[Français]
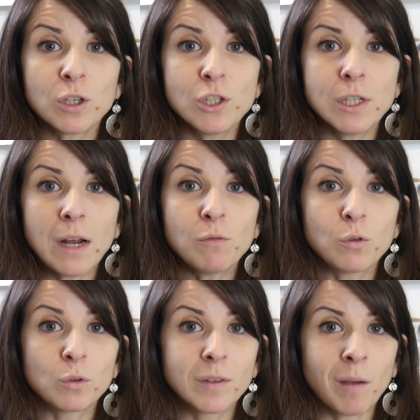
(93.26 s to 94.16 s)
originale,
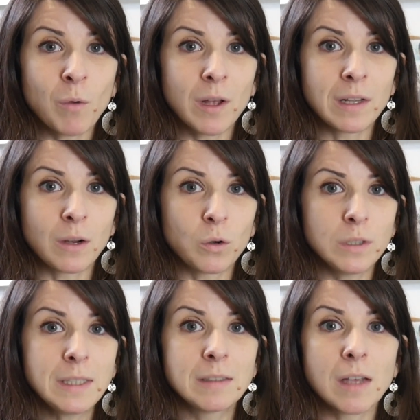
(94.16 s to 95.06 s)
volontairement
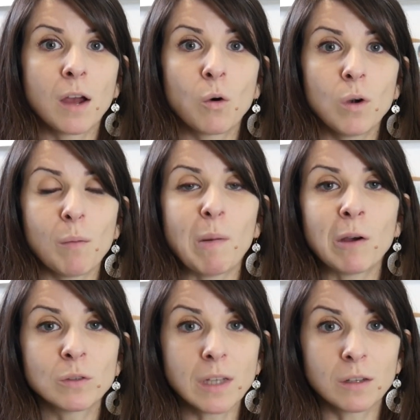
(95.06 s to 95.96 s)
anachronique, tient un rôle à
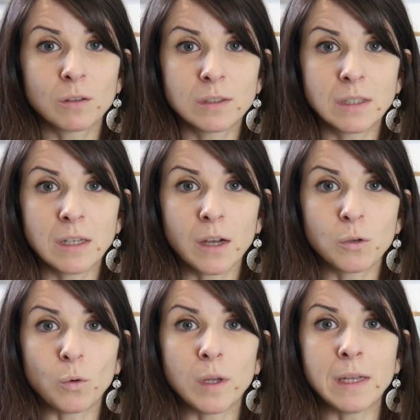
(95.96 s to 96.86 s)
part entière dans le
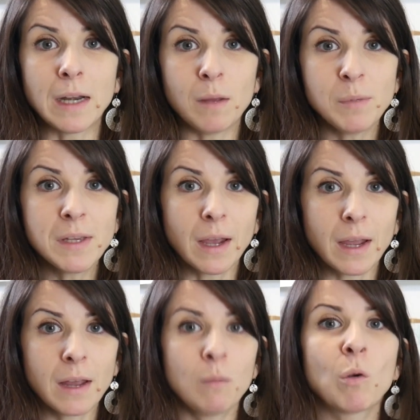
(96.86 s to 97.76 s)
scénario et elle habille
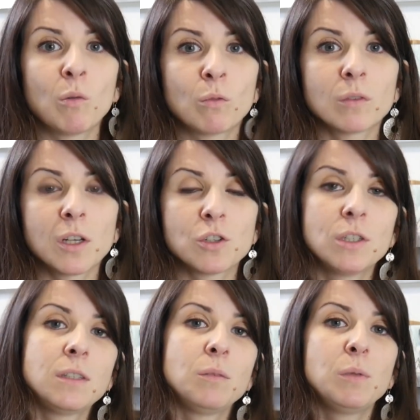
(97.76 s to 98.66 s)
réellement le montage
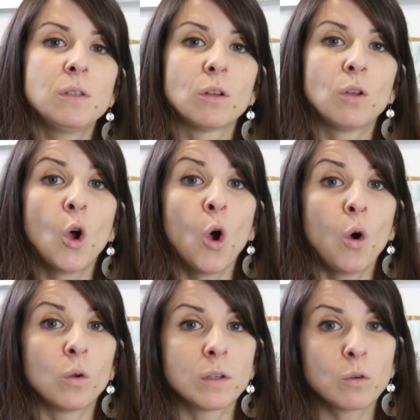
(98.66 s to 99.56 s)
des épisodes.
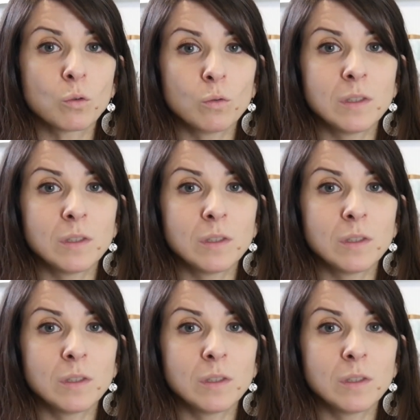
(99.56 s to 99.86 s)
On y retrouve